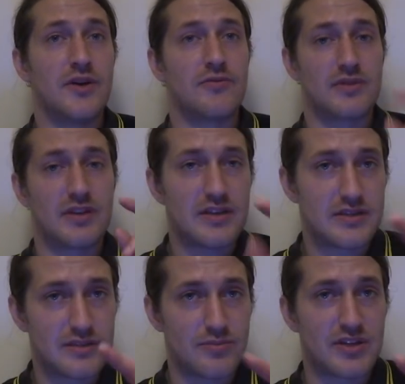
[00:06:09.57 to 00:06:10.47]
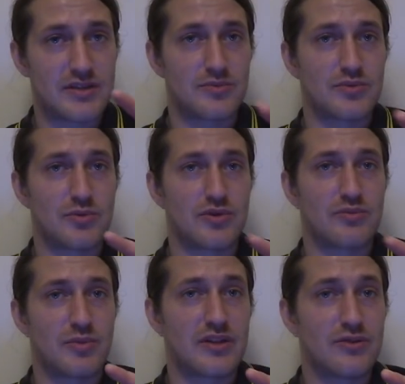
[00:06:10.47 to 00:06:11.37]
Вот если меня там
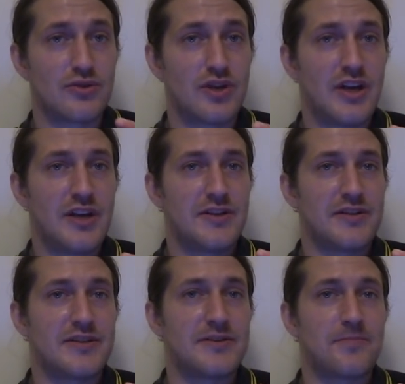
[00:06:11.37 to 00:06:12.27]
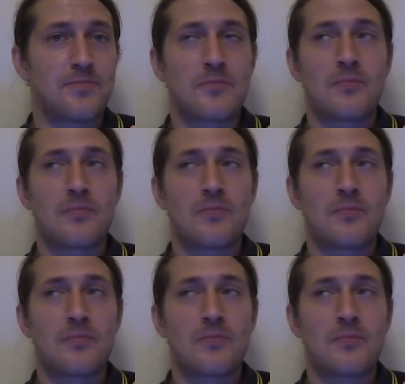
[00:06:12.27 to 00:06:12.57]
смотрит молодежь, знаете,